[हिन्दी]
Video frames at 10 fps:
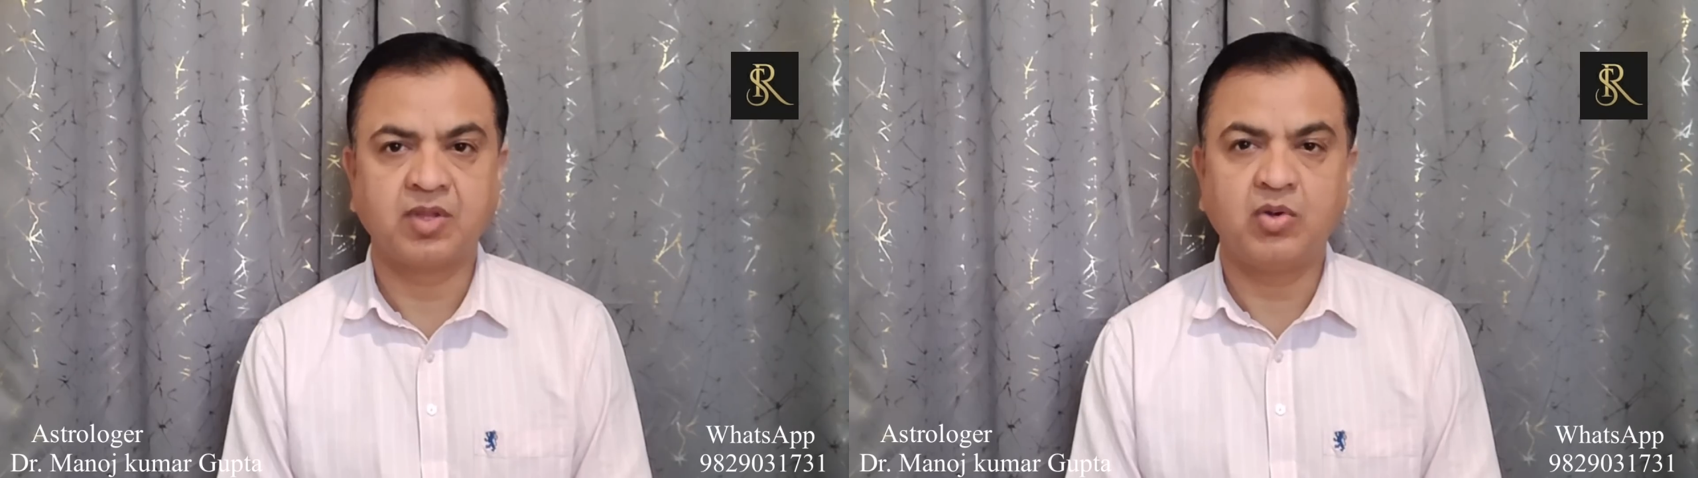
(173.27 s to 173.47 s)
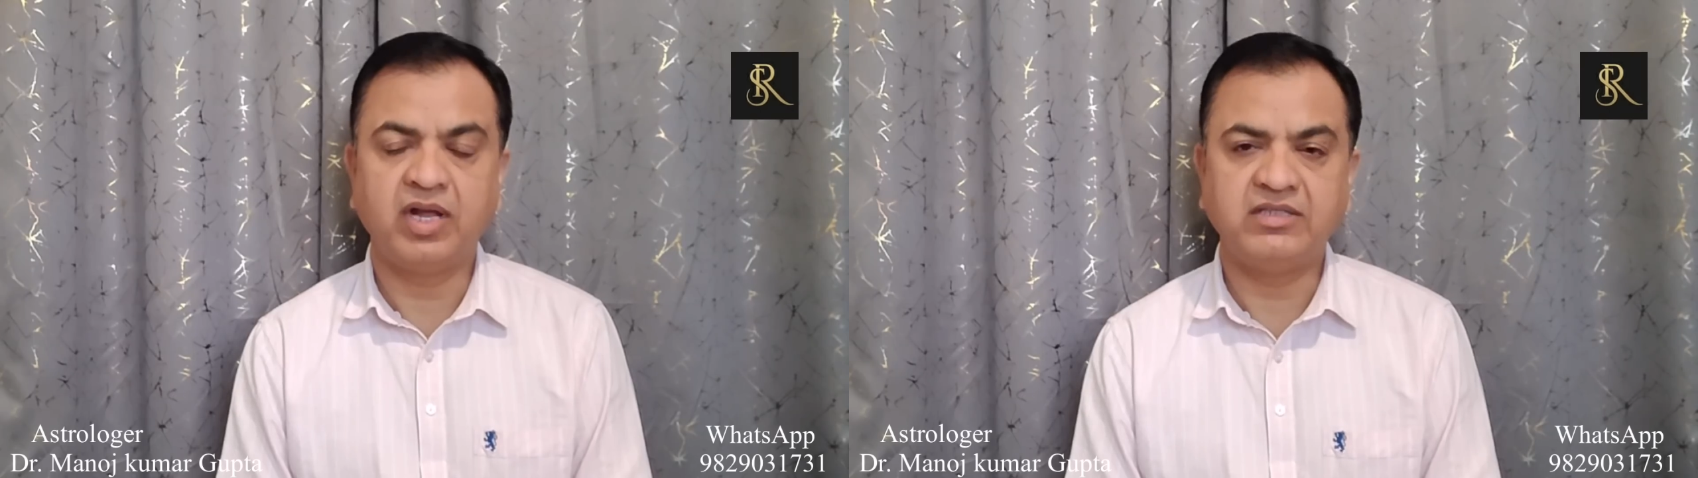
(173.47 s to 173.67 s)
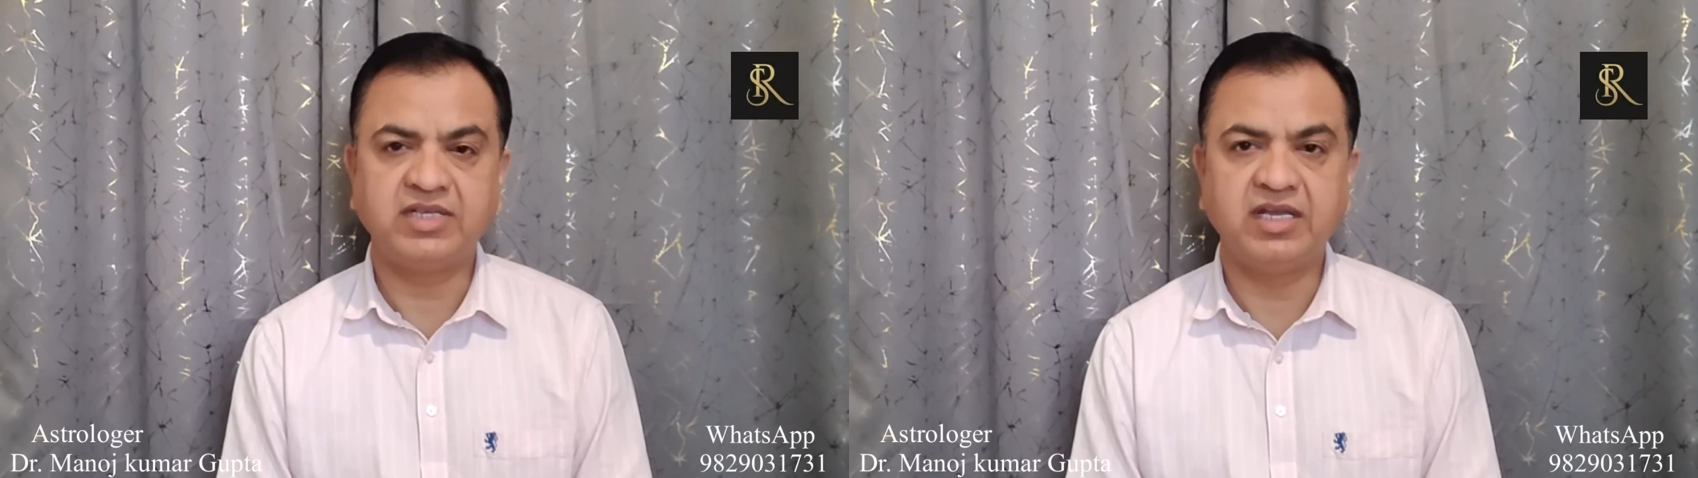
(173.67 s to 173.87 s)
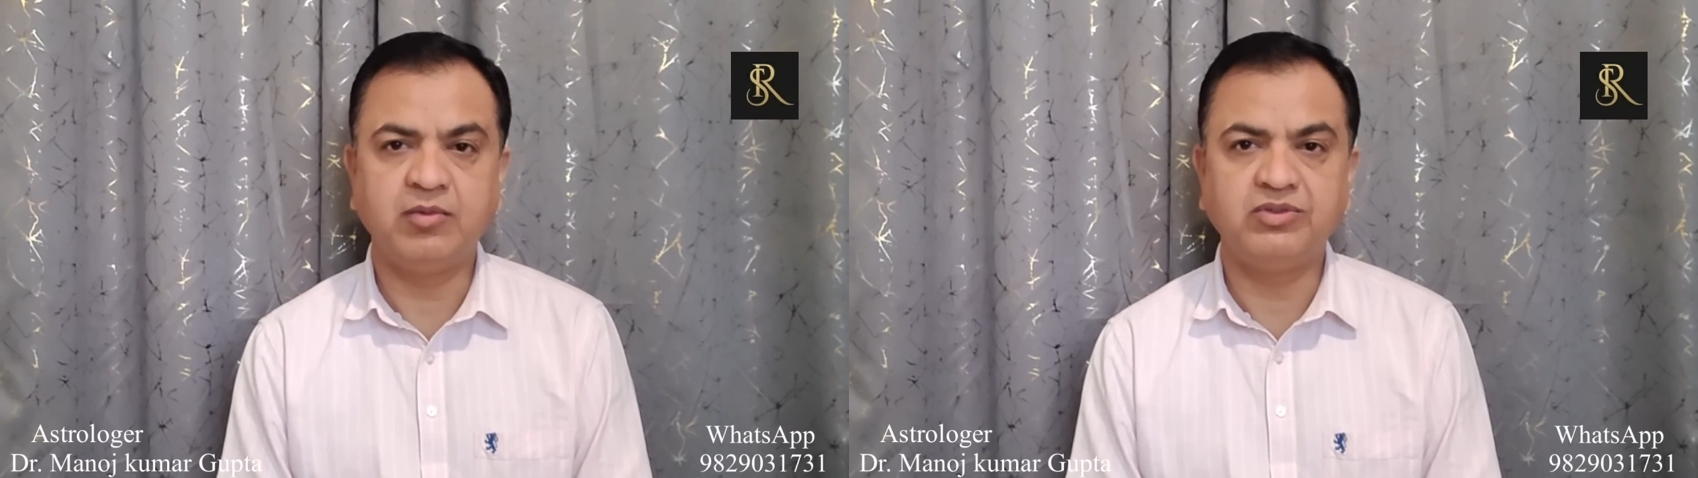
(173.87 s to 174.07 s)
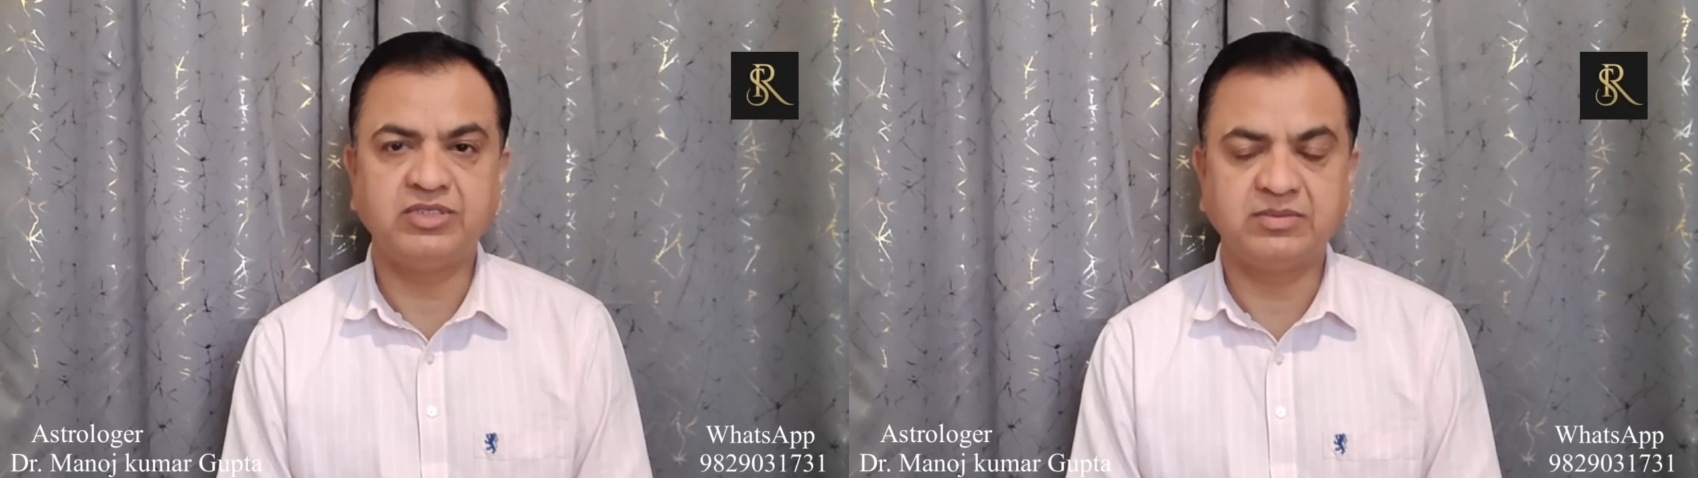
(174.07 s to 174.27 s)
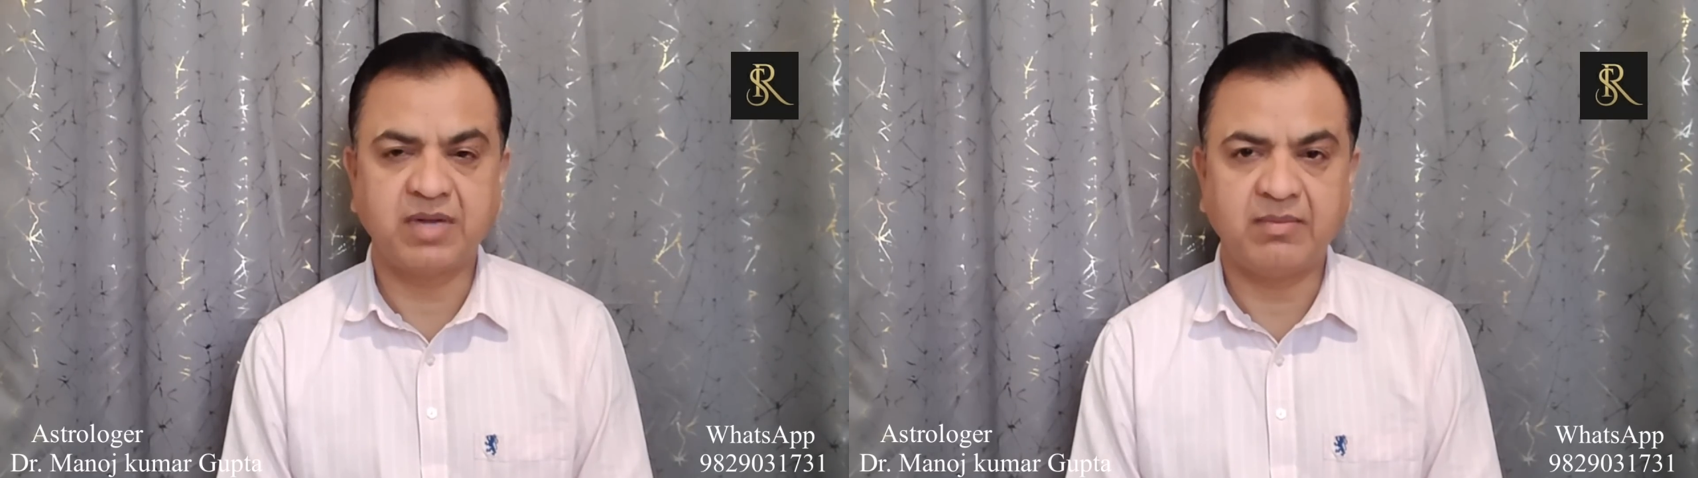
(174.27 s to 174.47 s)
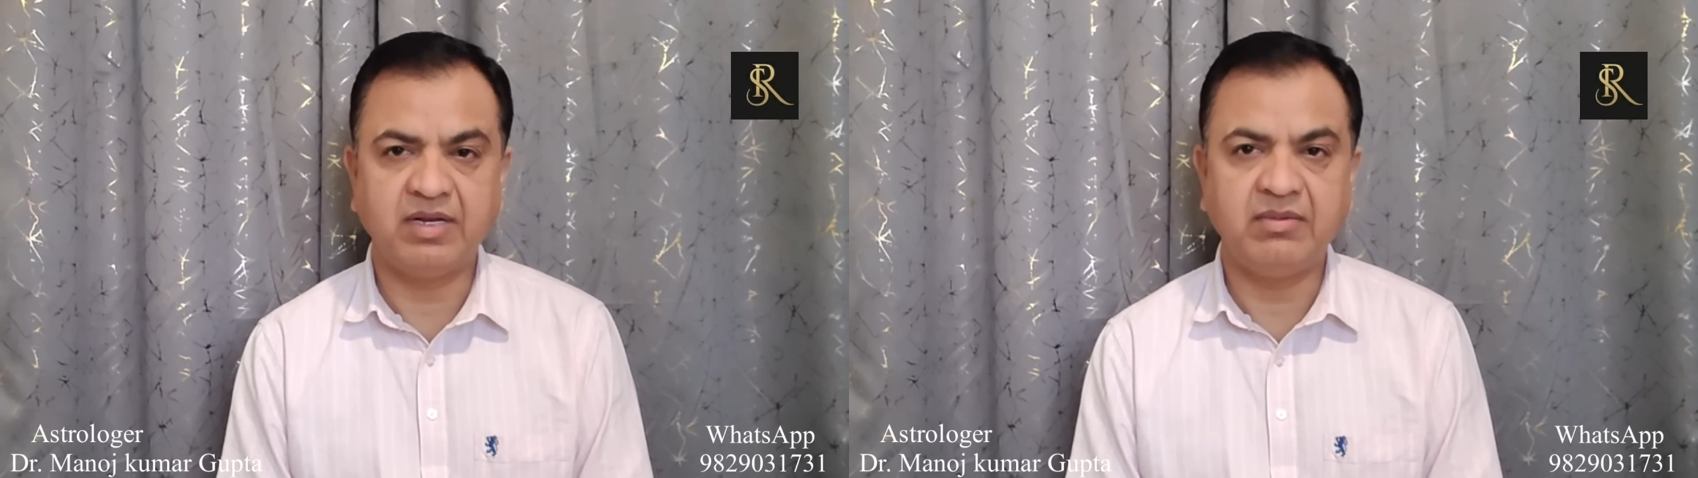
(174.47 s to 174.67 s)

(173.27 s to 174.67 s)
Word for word: और ऐसा ही कुछ इस मामले